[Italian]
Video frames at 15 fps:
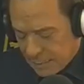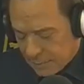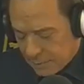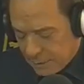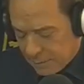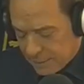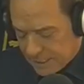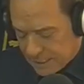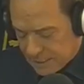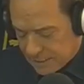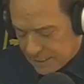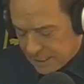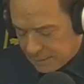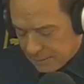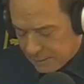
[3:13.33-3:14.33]
prima di
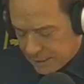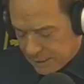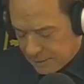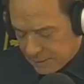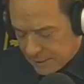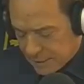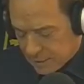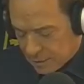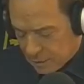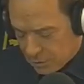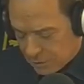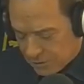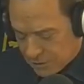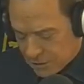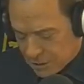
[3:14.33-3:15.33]
entrare in Parlamento non
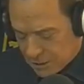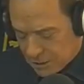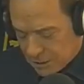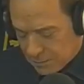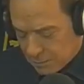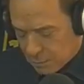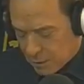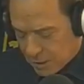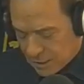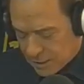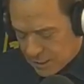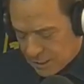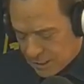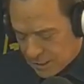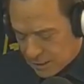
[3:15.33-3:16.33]
facesse neppure la
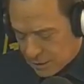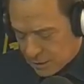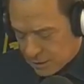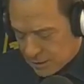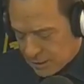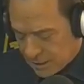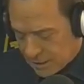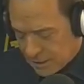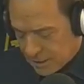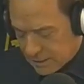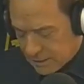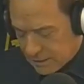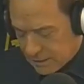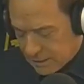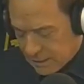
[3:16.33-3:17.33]
dichiarazione dei
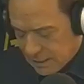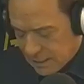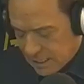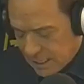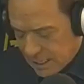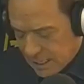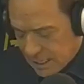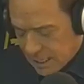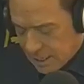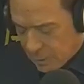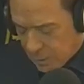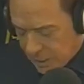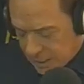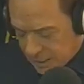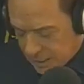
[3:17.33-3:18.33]
redditi e
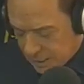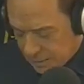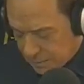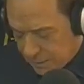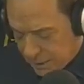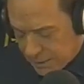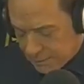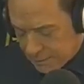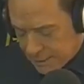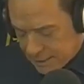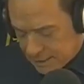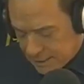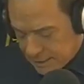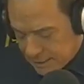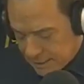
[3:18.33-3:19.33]
quindi per
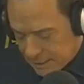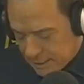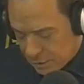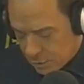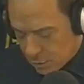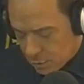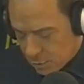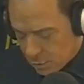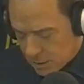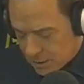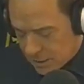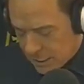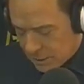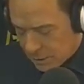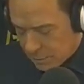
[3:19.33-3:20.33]
mantenere o
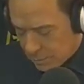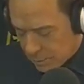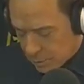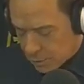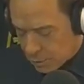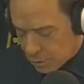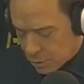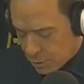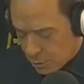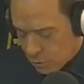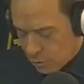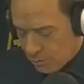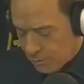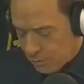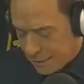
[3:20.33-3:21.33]
conquistare un posto
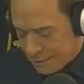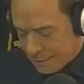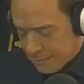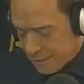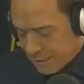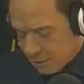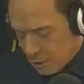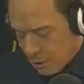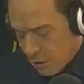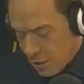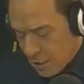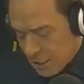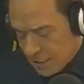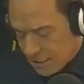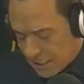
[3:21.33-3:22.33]
sicuro in Parlamento Parlamento
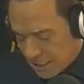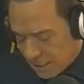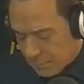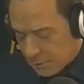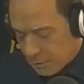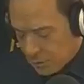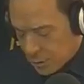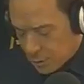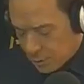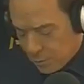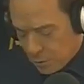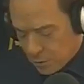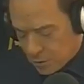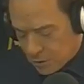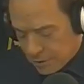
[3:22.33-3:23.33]
sarebbero
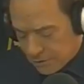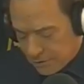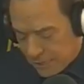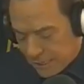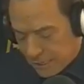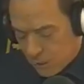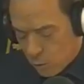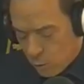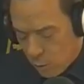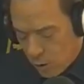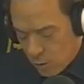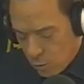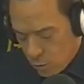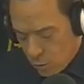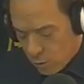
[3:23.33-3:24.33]
disposti a fare
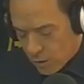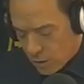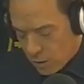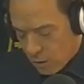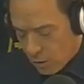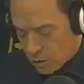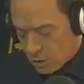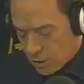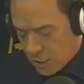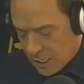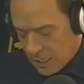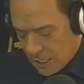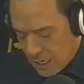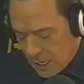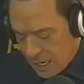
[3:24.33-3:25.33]
qualunque cosa
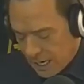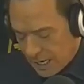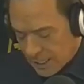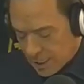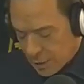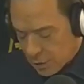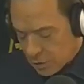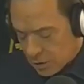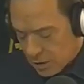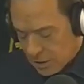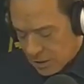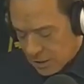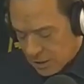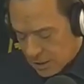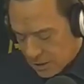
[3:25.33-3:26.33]
agli
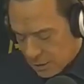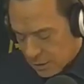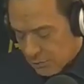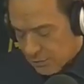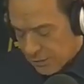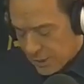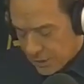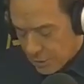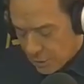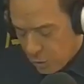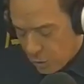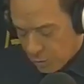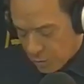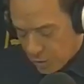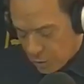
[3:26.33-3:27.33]
ordini di un vecchio
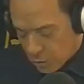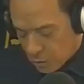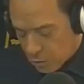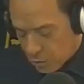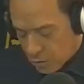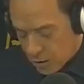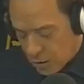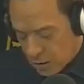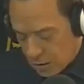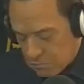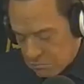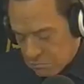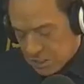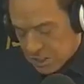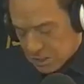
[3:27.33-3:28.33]
comico e di un
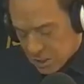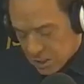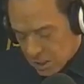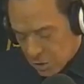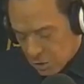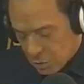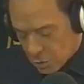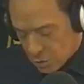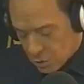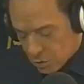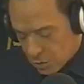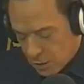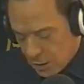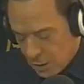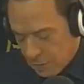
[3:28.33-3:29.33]

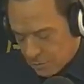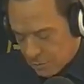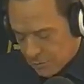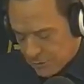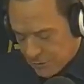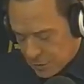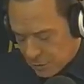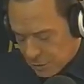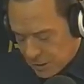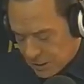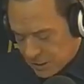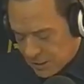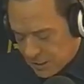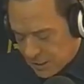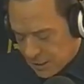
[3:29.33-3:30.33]
misterioso
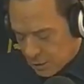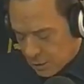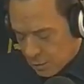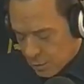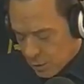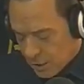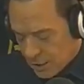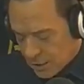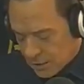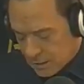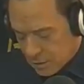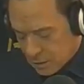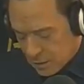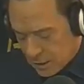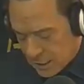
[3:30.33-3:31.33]
professionista della
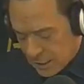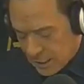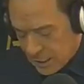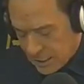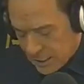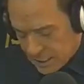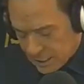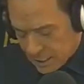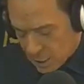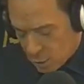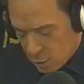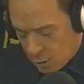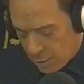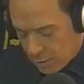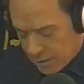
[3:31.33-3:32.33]
comunicazione che
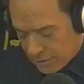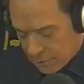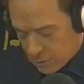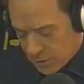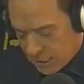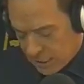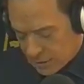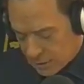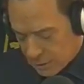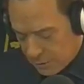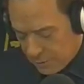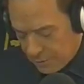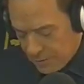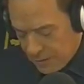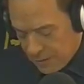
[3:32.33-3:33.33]
nessuno ha mai votato.
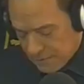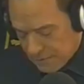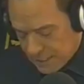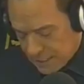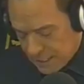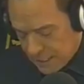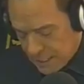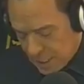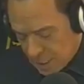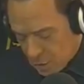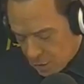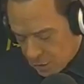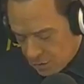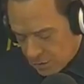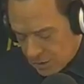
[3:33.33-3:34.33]
Vede,
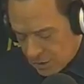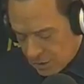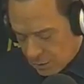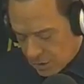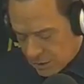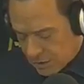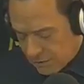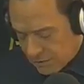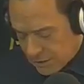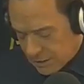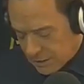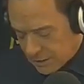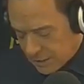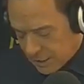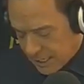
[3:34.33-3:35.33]
io in questi
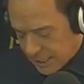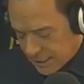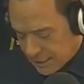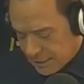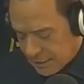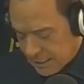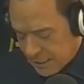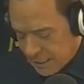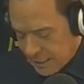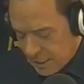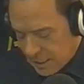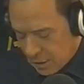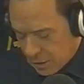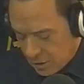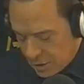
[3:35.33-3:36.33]
23 anni
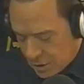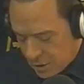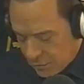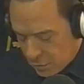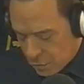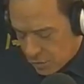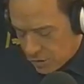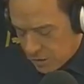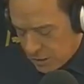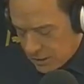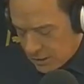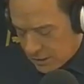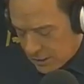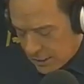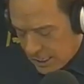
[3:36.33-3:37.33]
ho ricevuto dagli
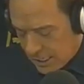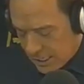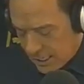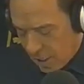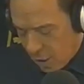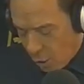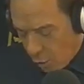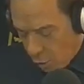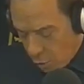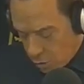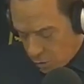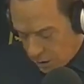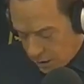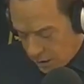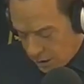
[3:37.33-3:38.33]
italiani
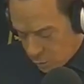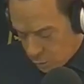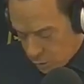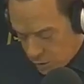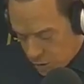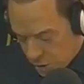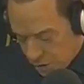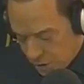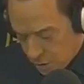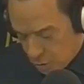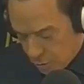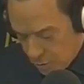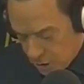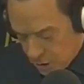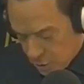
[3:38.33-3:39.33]
oltre
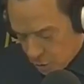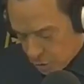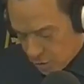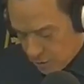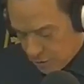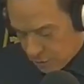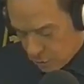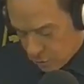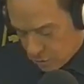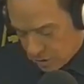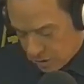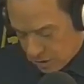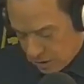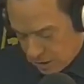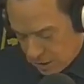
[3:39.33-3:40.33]
200 milioni di
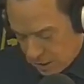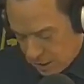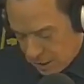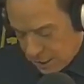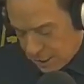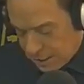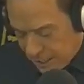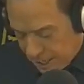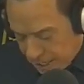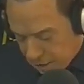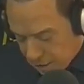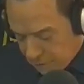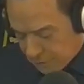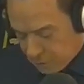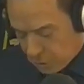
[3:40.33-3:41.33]
voti mm. e nei
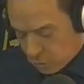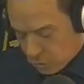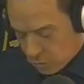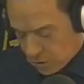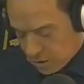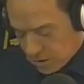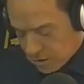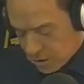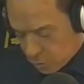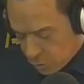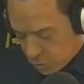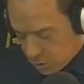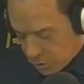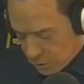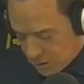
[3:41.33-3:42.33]
confronti di
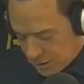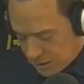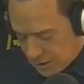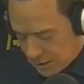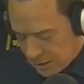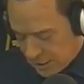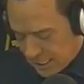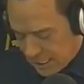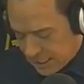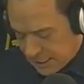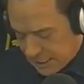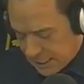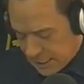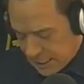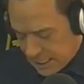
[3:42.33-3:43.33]
tutti questi
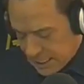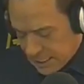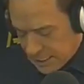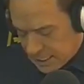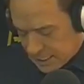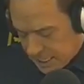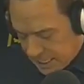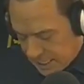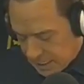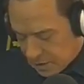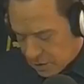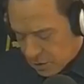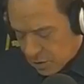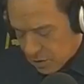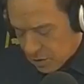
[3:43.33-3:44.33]
italiani
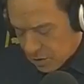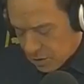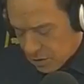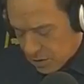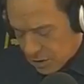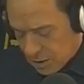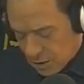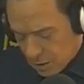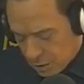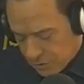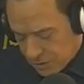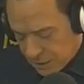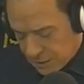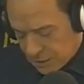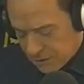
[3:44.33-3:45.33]
sento il
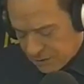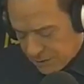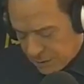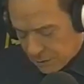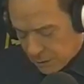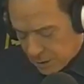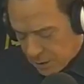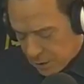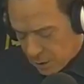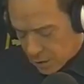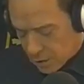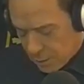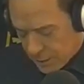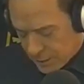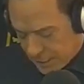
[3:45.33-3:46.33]
dovere di fare
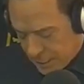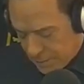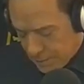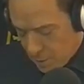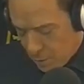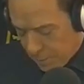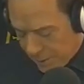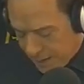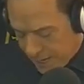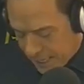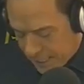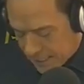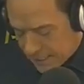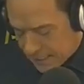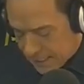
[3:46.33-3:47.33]
qualcosa perché il mio
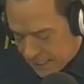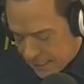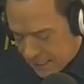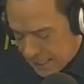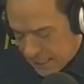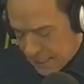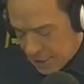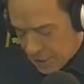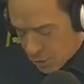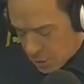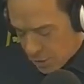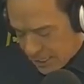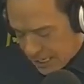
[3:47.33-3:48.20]
paese non